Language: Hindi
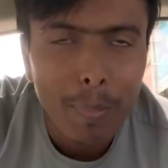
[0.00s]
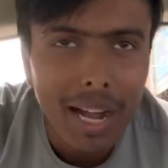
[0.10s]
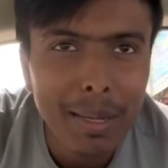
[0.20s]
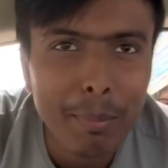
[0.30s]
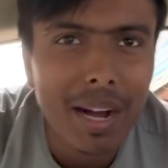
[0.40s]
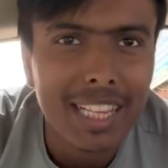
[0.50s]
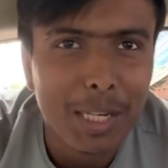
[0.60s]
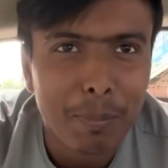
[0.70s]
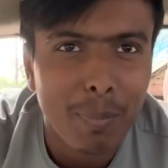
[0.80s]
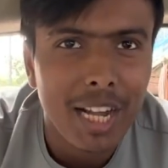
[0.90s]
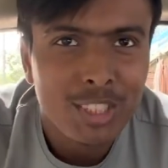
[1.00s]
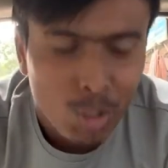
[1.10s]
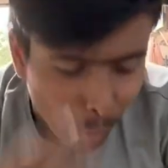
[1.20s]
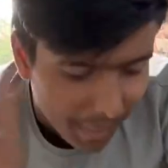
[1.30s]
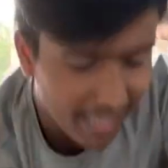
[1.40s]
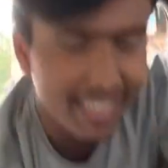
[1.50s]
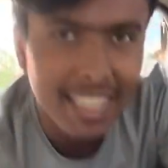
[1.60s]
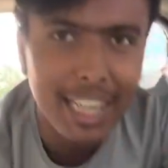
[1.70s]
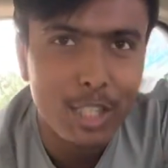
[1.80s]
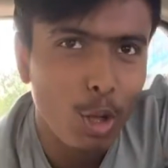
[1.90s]
भाई मात्र पाँच सौ रूपए के अंदर
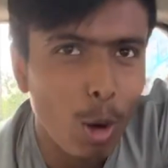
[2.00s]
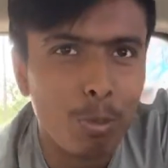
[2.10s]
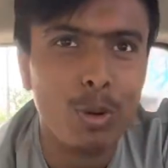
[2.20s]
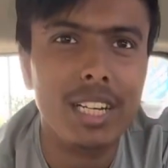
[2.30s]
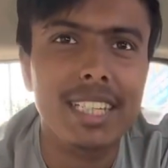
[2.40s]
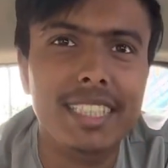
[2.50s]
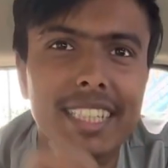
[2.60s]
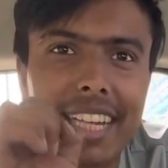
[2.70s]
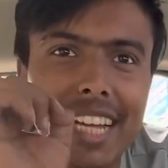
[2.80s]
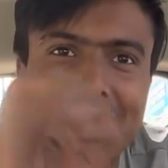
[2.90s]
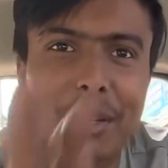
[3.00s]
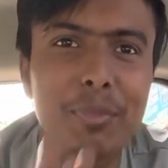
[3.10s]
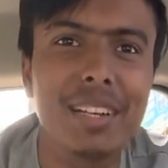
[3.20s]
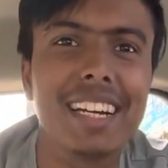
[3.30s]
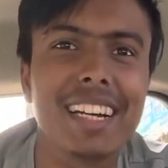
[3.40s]
ना टॉप मॉडल की सीटें आज कंप्लीट